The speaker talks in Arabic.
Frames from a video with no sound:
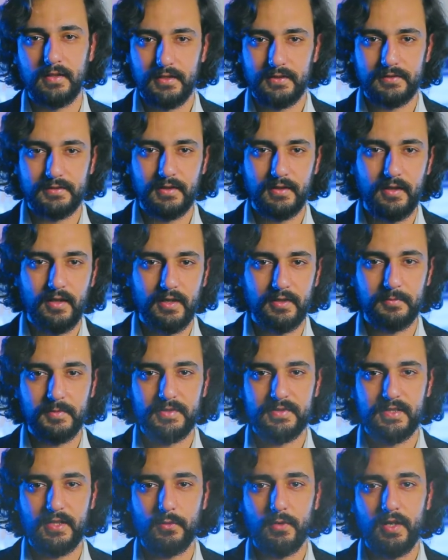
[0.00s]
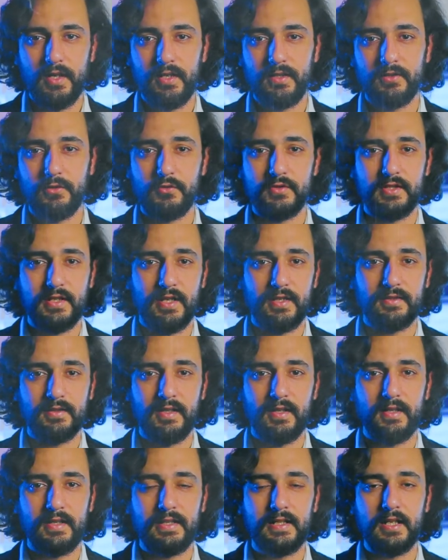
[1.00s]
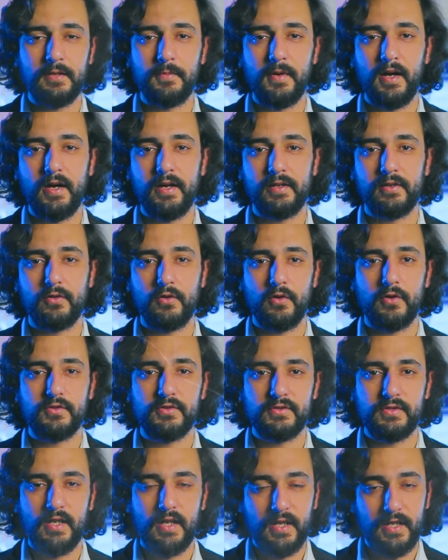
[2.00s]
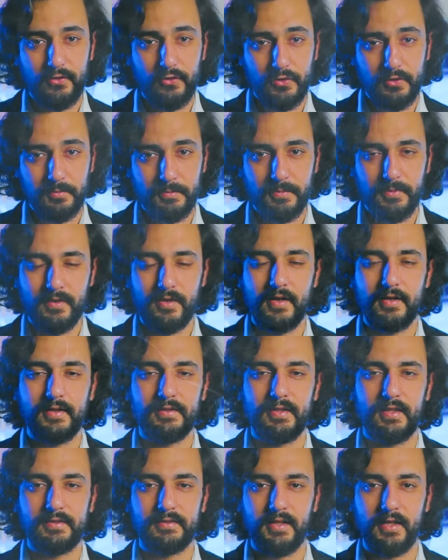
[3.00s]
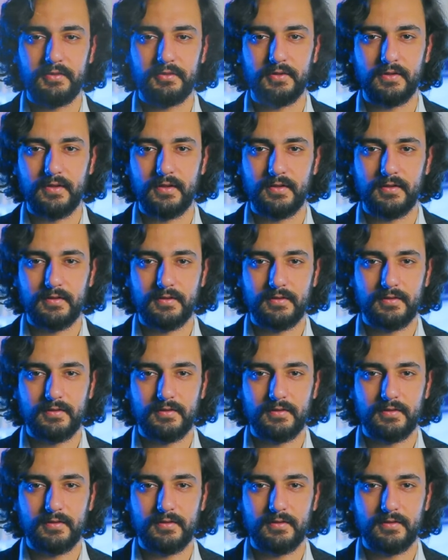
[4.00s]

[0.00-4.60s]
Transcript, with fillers: انطلاقا من سواحل نيوزيلندا إلى بحر روز قرب قارة أنتاركتيكا